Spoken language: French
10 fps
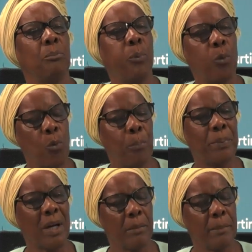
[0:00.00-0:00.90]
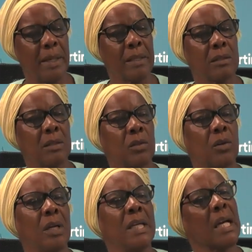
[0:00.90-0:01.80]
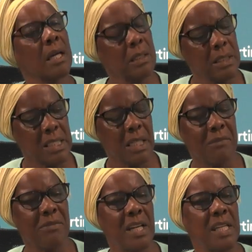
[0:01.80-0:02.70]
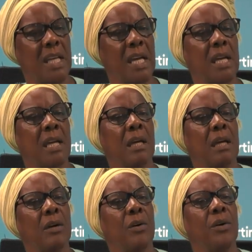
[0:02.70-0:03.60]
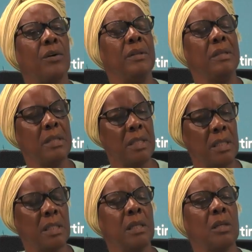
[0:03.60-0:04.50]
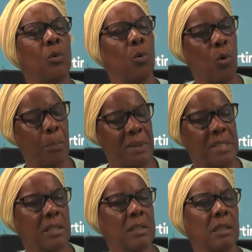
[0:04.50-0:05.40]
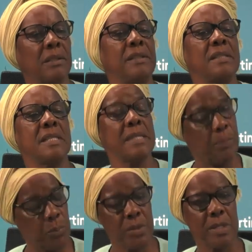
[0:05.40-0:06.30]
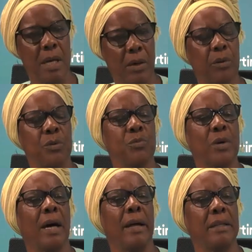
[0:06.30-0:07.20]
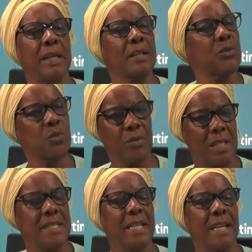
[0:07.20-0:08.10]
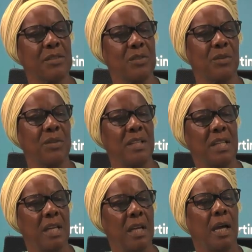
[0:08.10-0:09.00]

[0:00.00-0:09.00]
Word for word: pour permettre que les camps des travailleurs euh, ni représentants. C'est pour ça que nous allons à Vous toutes les, conscientiser.